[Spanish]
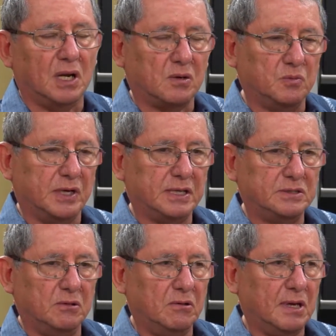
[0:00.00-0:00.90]
La
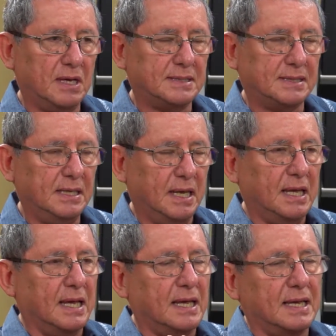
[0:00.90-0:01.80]
comunicación lo que hace
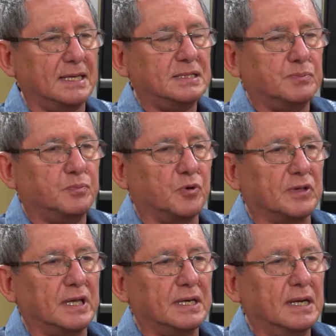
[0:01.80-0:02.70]
es
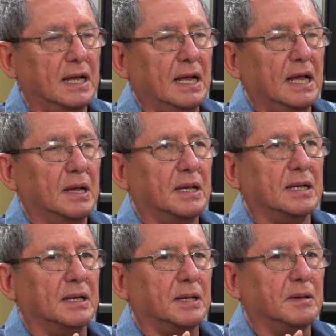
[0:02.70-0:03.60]
poder
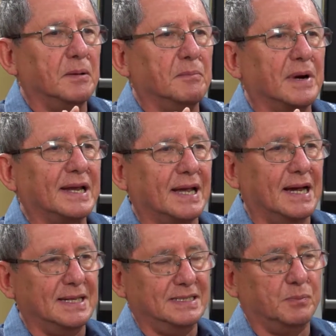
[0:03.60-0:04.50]
eh,
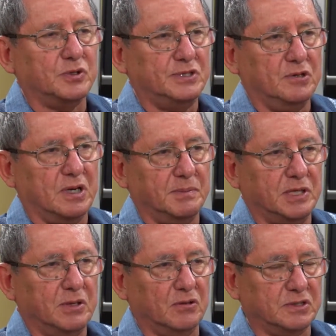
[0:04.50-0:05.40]
manejar ese
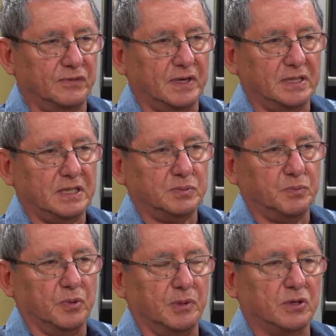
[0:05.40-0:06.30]
posicionamiento en los diferentes
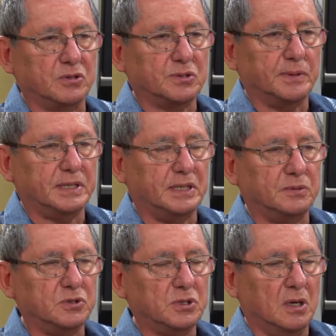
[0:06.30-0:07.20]
públicos
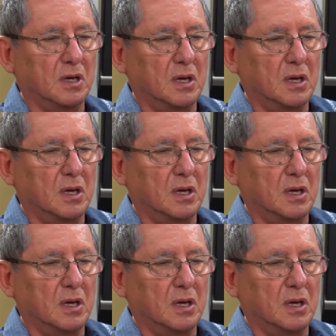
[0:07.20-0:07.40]
objetivos,